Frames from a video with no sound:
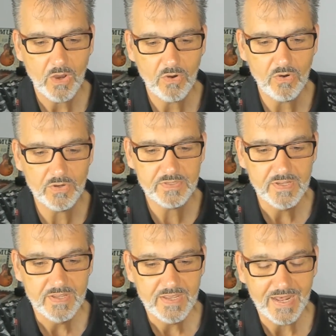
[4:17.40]
Und
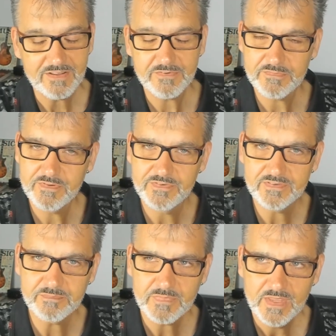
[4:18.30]
alles, was wir
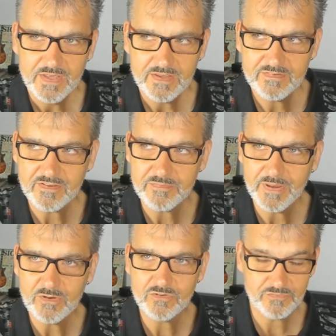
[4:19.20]
wissen, ist, dass
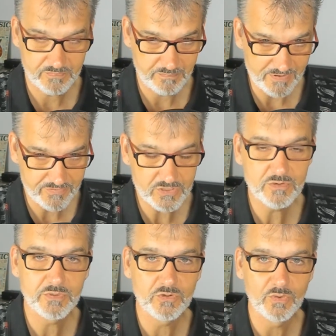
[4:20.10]
Microsoft mehrfach
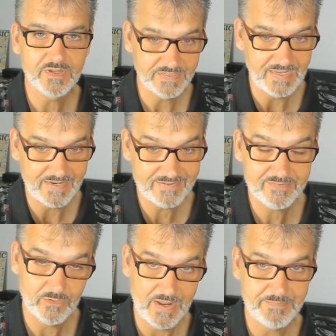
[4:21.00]
schon betont hat, ja,
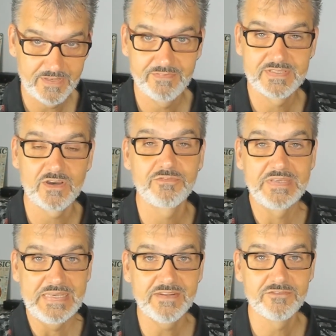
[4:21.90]
dass so ein Update wird es auf
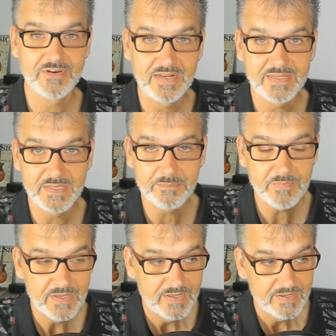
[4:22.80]
jeden Fall
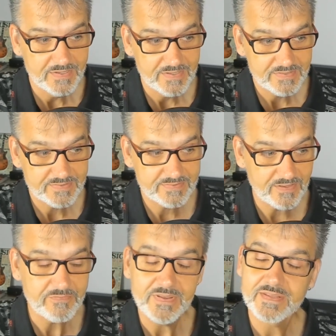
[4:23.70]
geben.
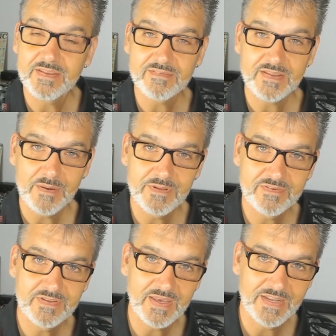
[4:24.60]
Deswegen, dessen kann man
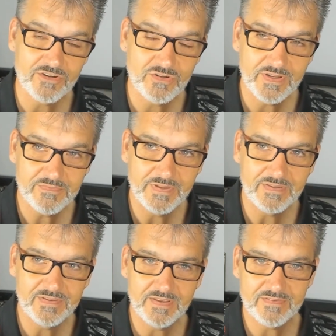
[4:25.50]
sich allein schon
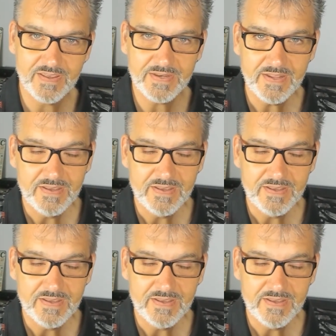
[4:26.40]
deswegen sicher sein,